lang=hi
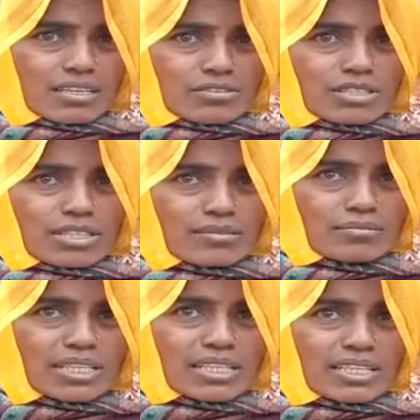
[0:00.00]
और
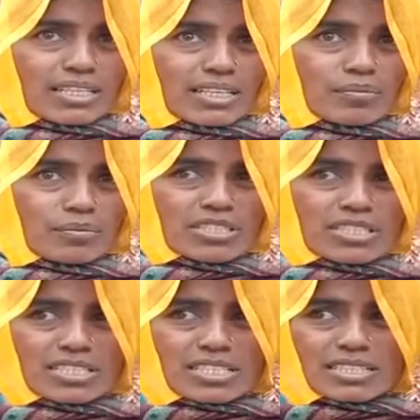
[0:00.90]
मिल नहीं रहा पुलिस
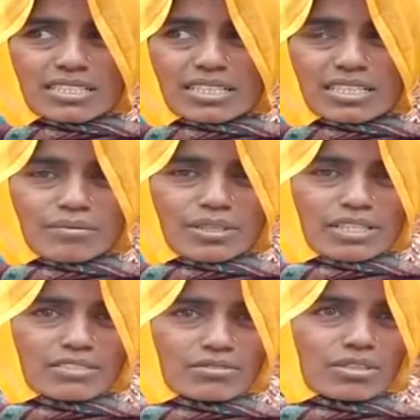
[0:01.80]
के साथ गए
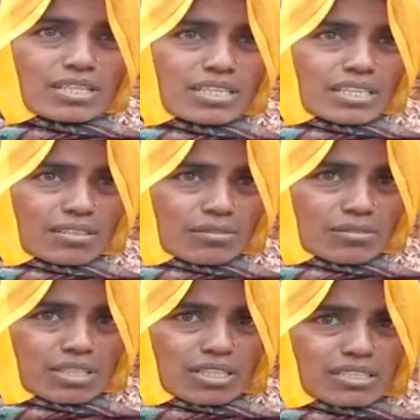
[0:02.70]
हमारी सुनाई नहीं हो
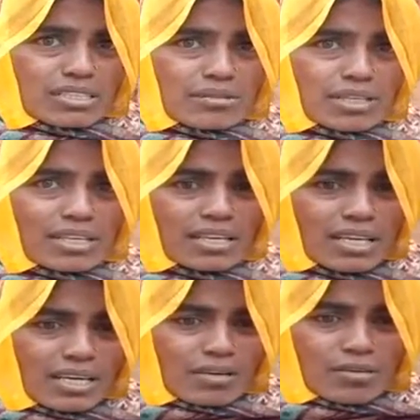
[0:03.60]
रही है
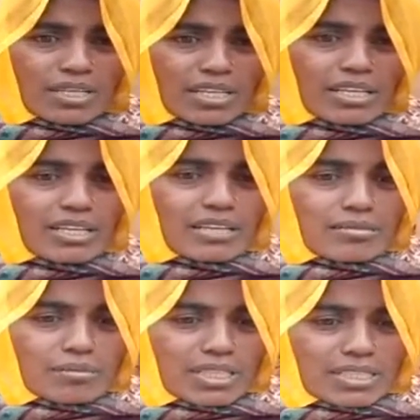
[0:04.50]
और हमारा लड़का
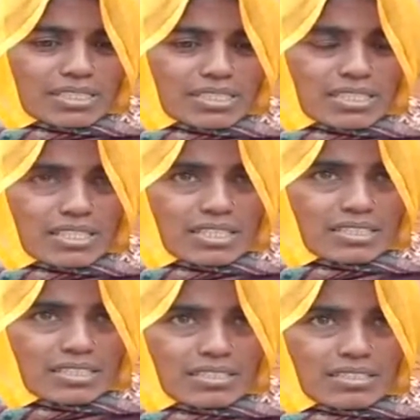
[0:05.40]
मिल नहीं
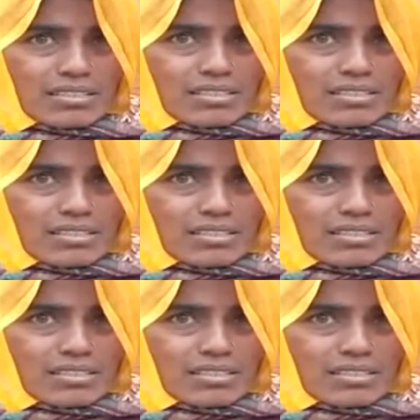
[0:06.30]
चाहता